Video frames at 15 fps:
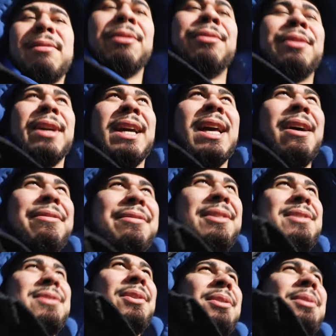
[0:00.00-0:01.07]
wie viel Kraft die
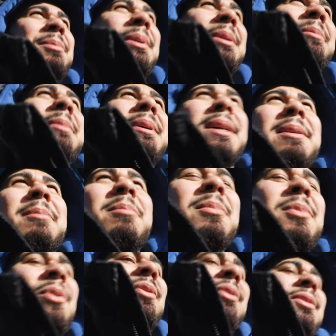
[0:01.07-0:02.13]
Sonne mir immer gibt
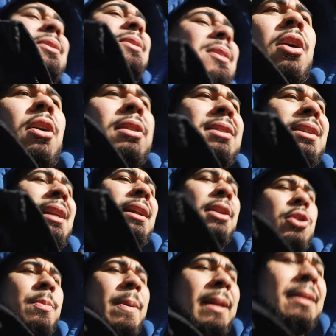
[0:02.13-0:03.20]
morgens. Heute ist ein
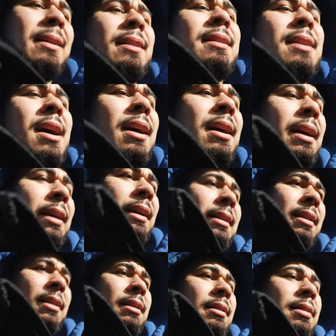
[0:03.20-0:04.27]
entspannter Tag
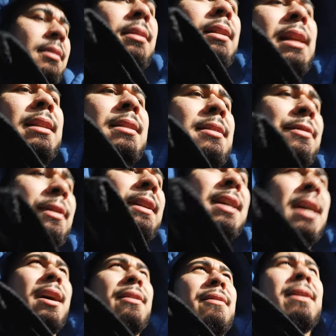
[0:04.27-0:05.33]
eigentlich. Die letzten zwei
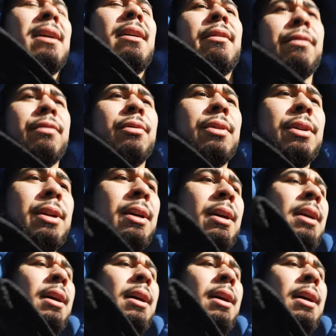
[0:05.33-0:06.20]
Tage war ja full